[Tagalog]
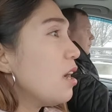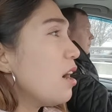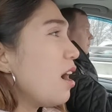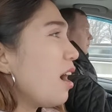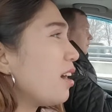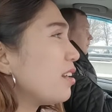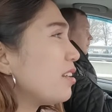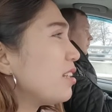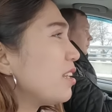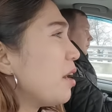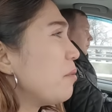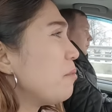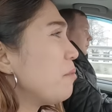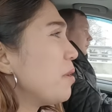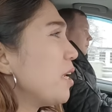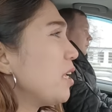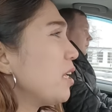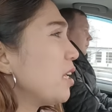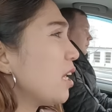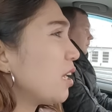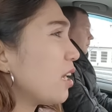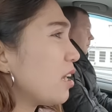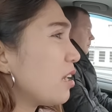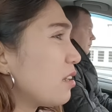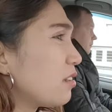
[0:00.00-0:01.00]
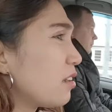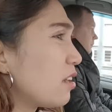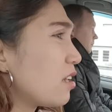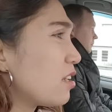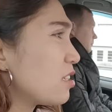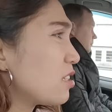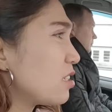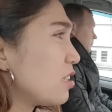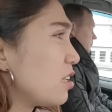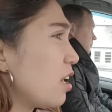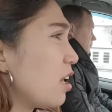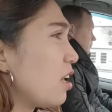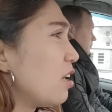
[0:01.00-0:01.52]
Ang daming
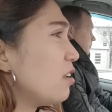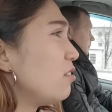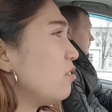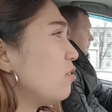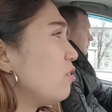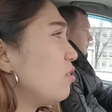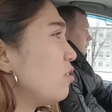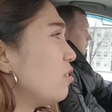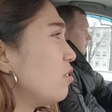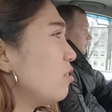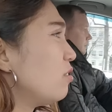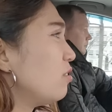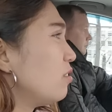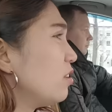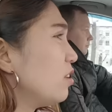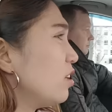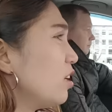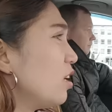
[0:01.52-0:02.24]
nakakrush na ano,